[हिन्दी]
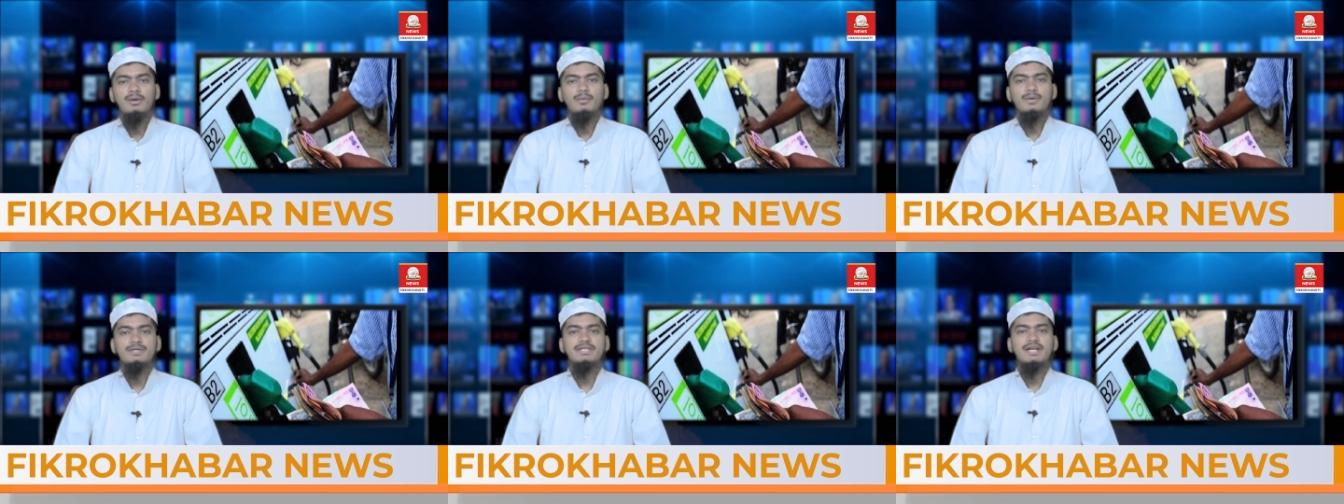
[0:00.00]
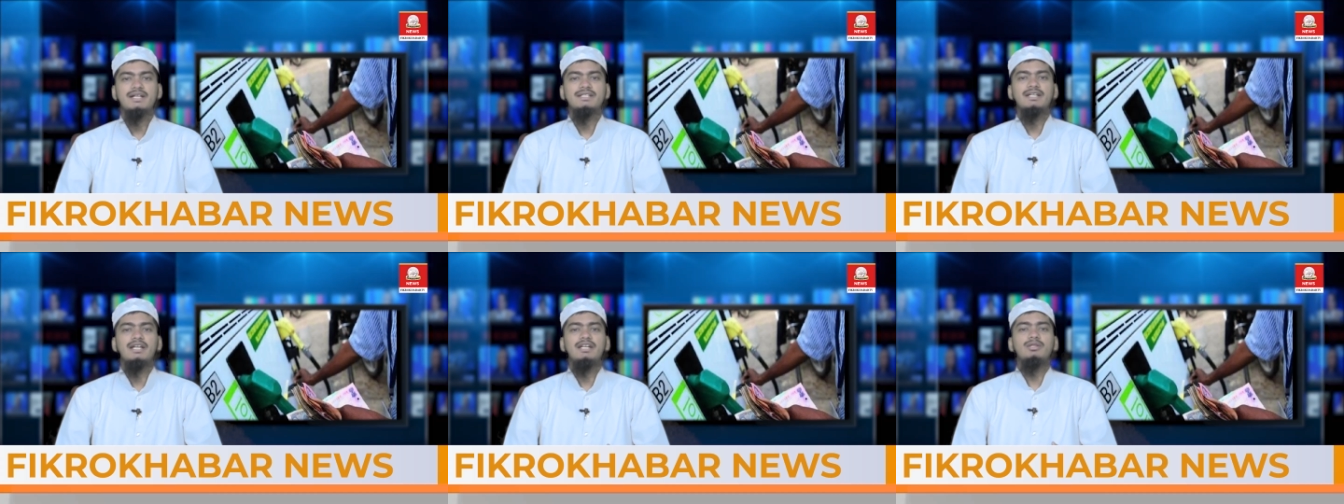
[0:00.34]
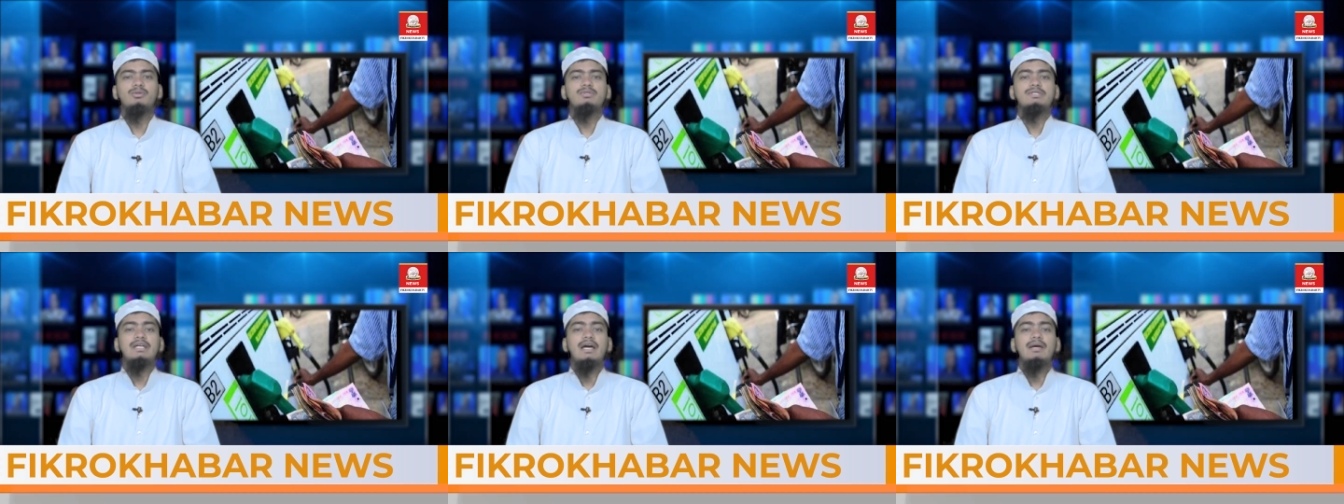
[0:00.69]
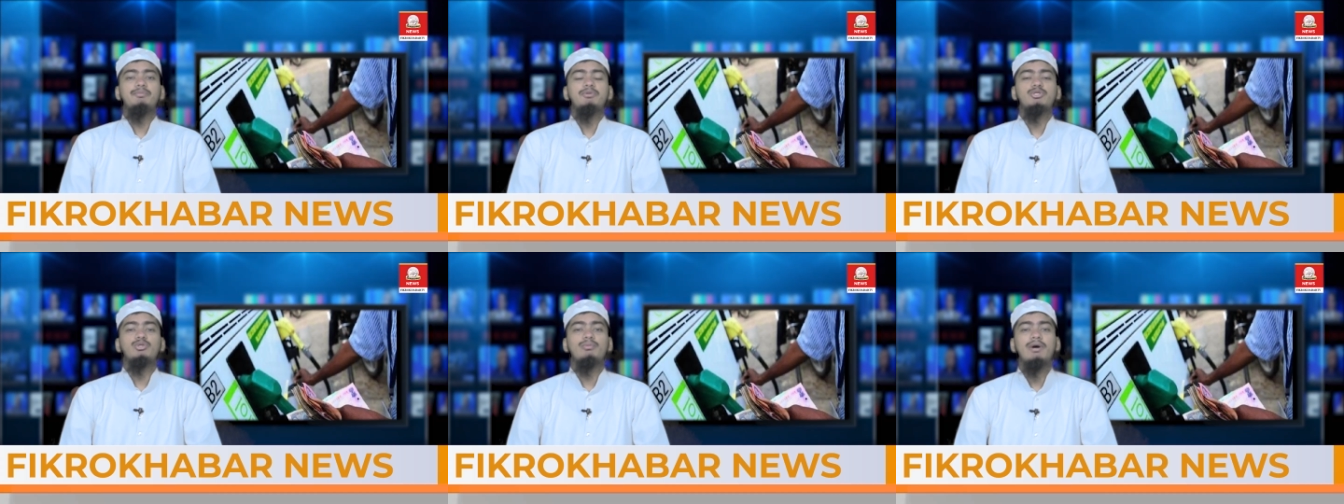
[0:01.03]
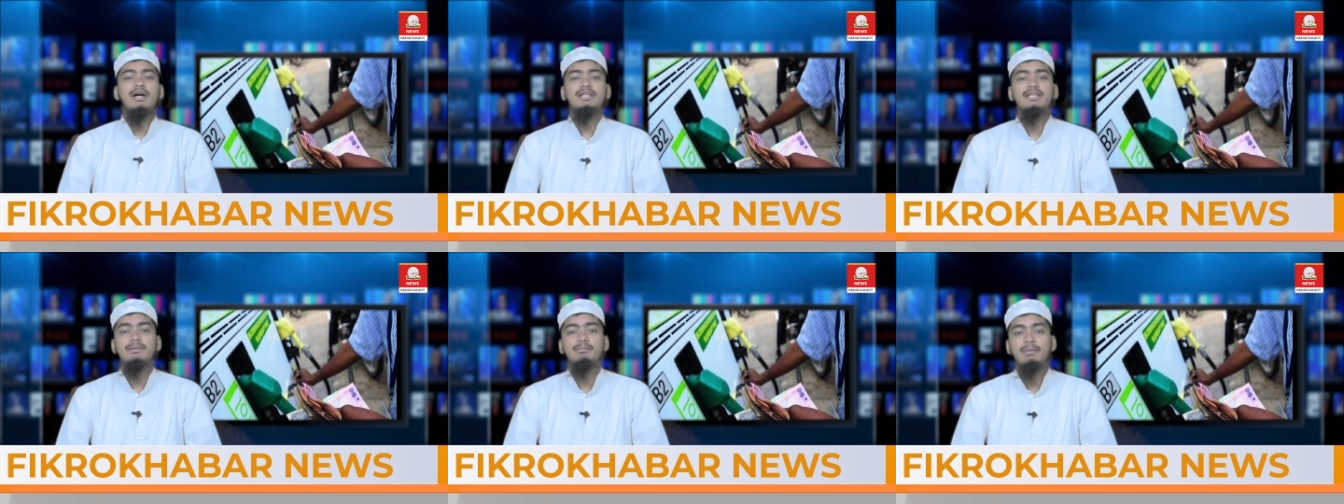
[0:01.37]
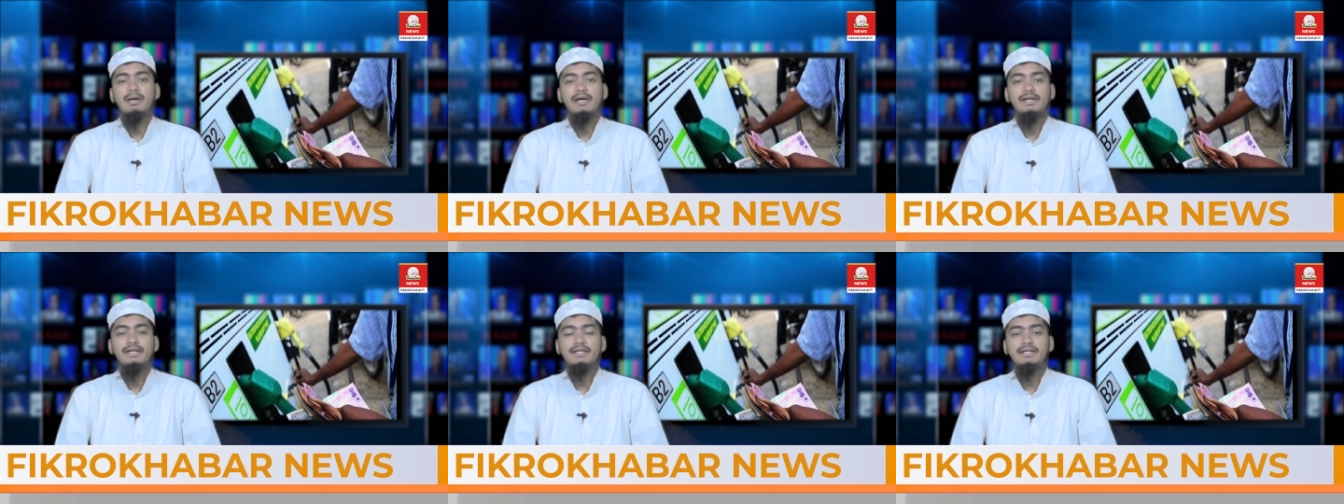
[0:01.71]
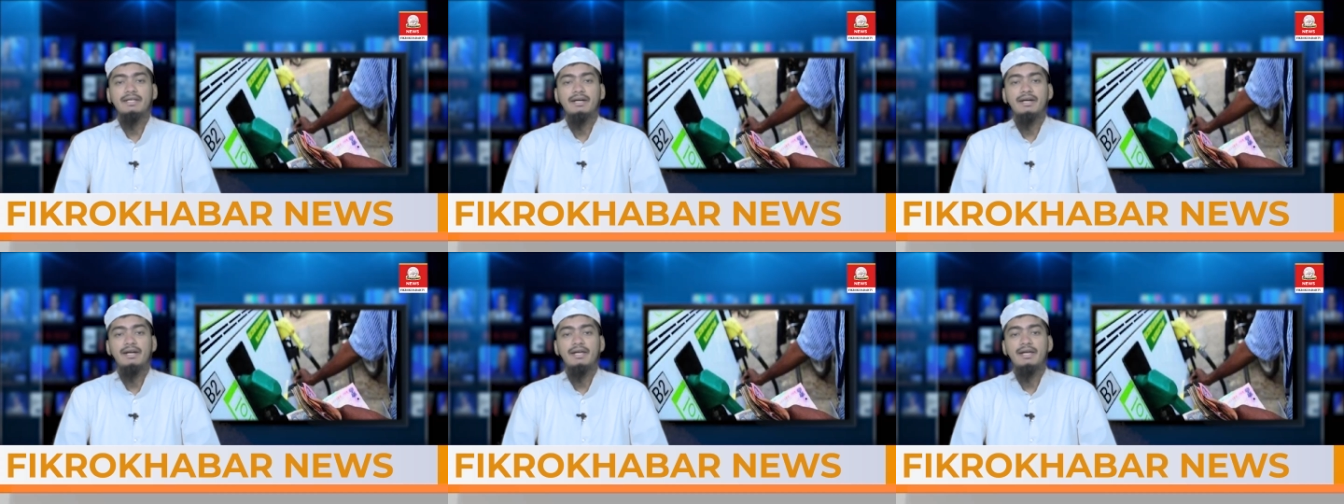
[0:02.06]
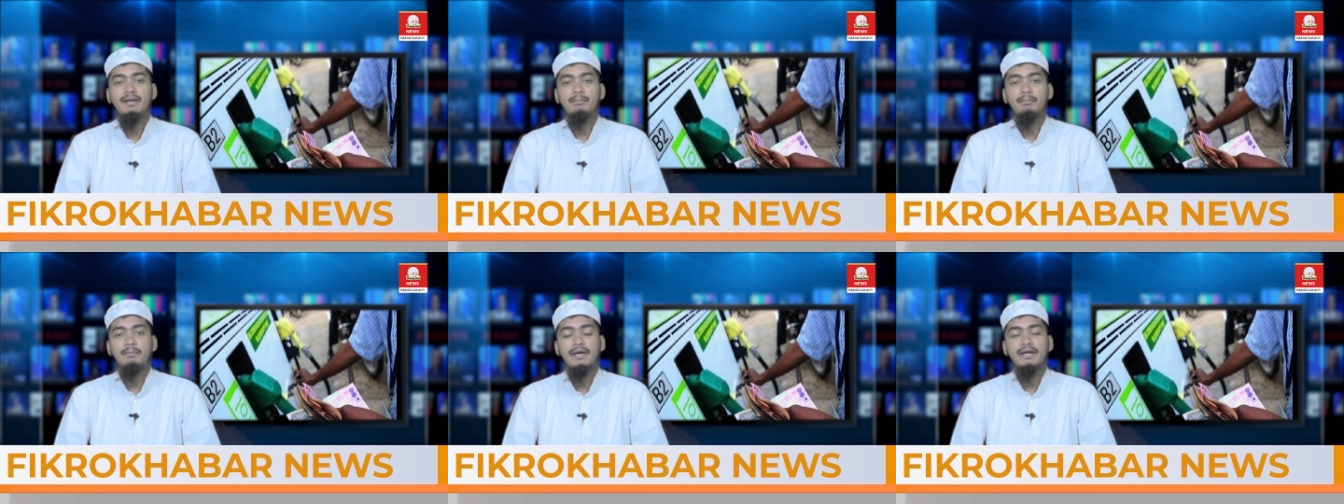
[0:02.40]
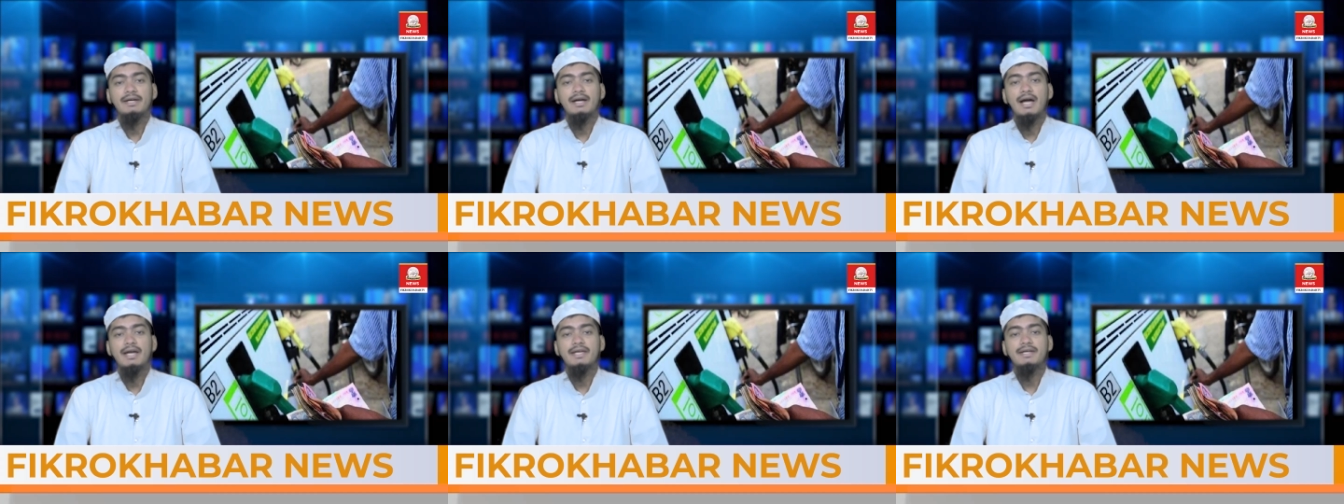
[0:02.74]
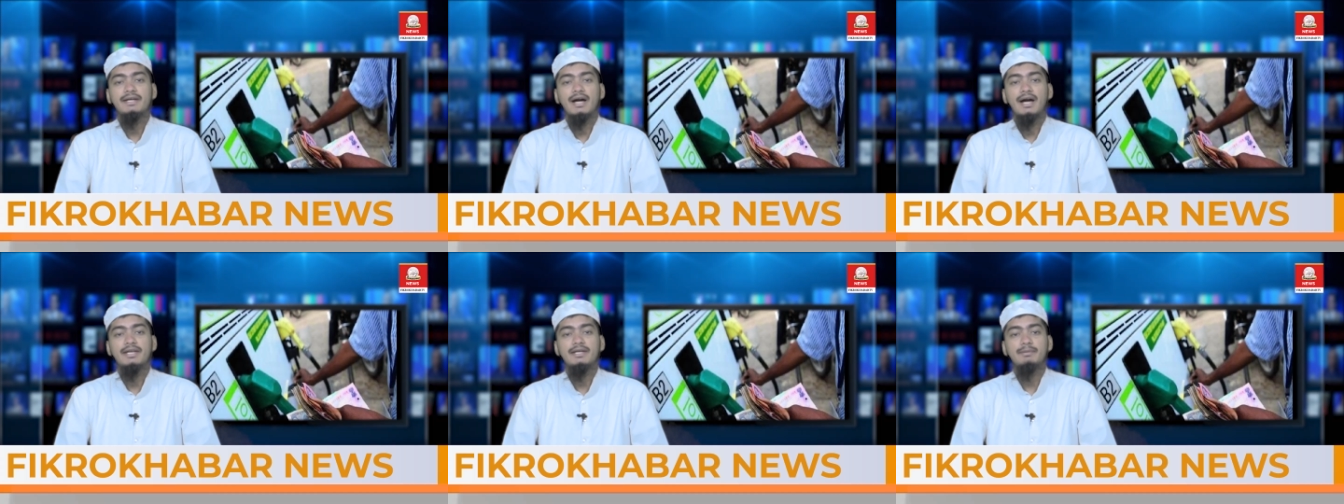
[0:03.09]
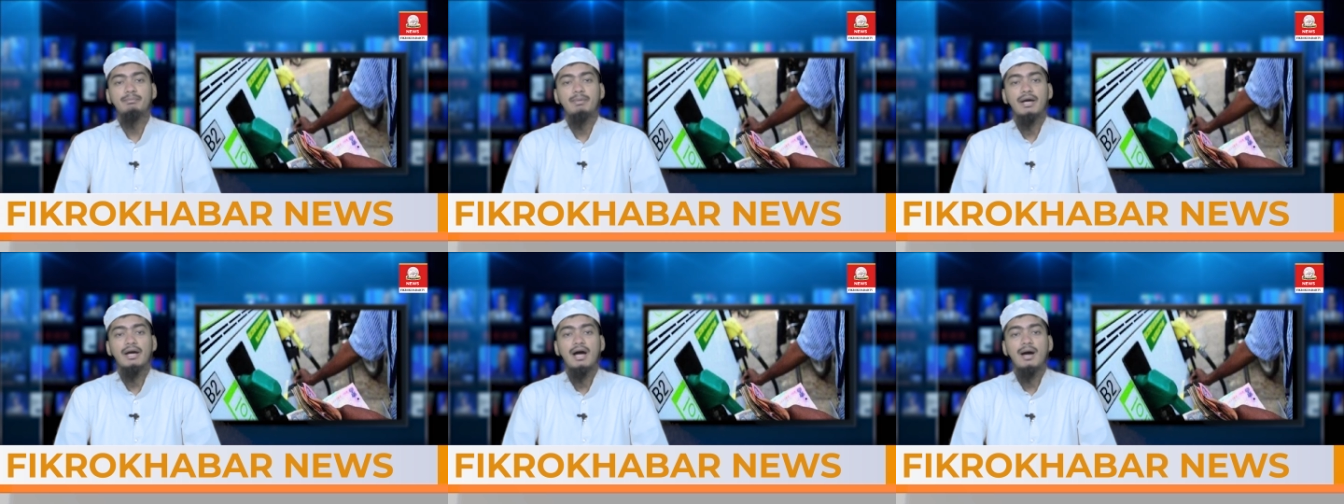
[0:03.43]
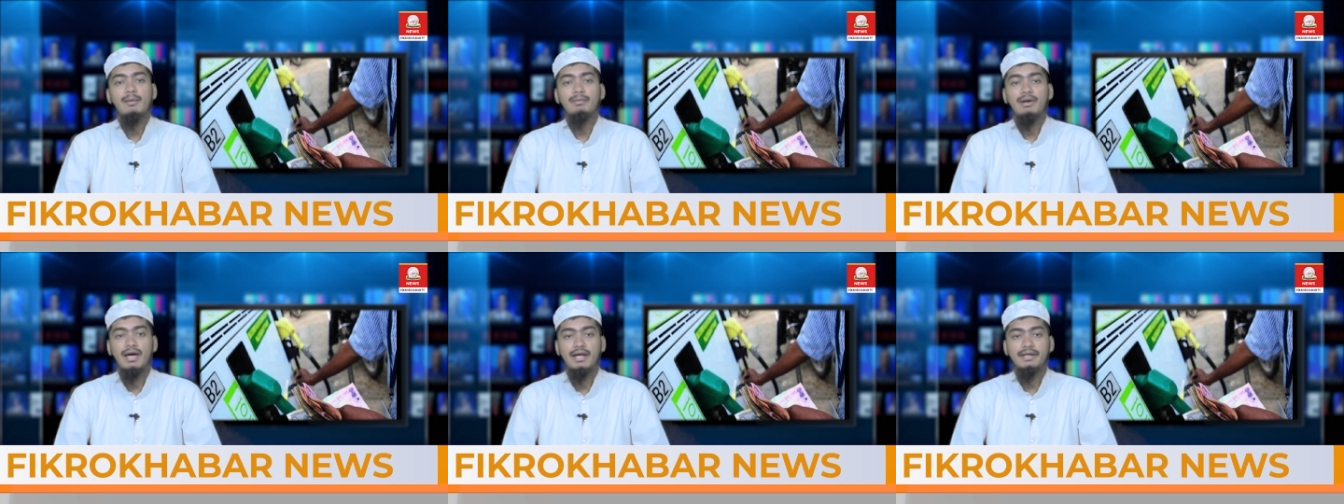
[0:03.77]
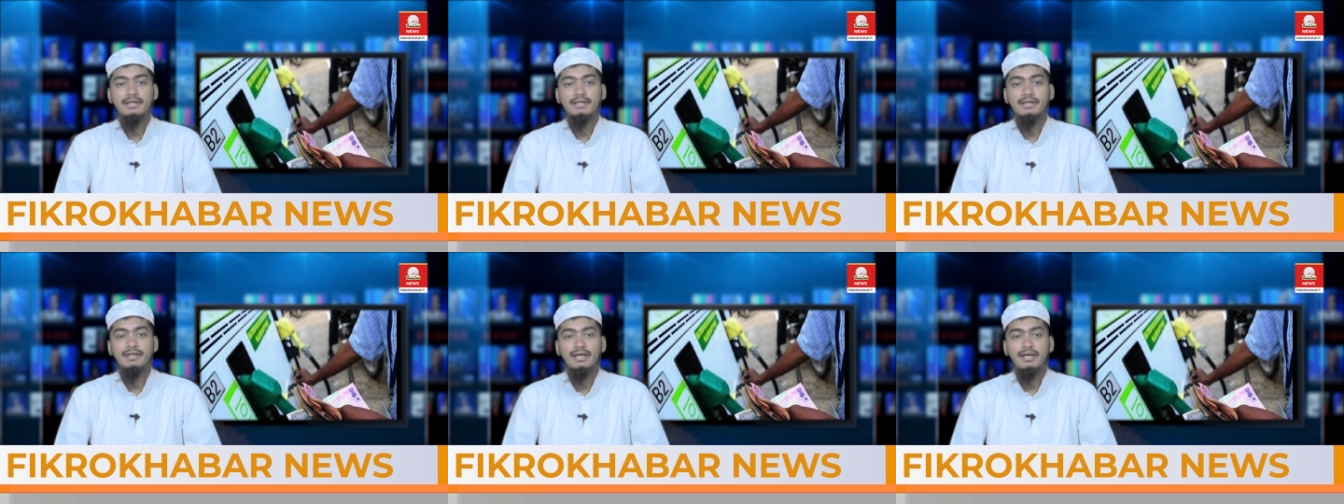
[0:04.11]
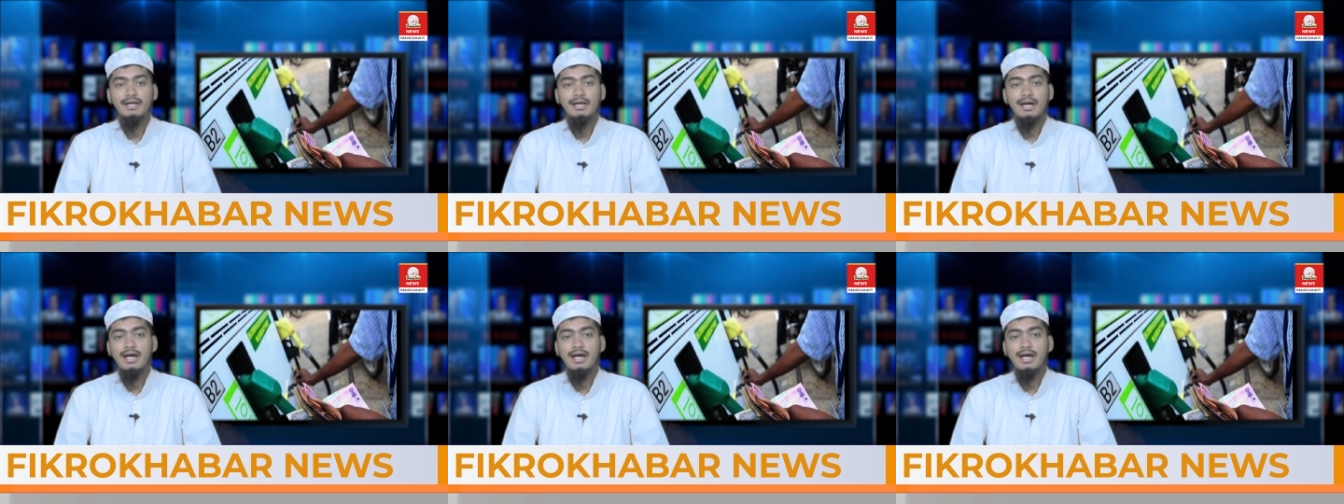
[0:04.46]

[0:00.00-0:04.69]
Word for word: वैसे आजकल हिंदुस्तान में सुबह की पहली किरणें महंगाई का ही पैगाम ला रही हैं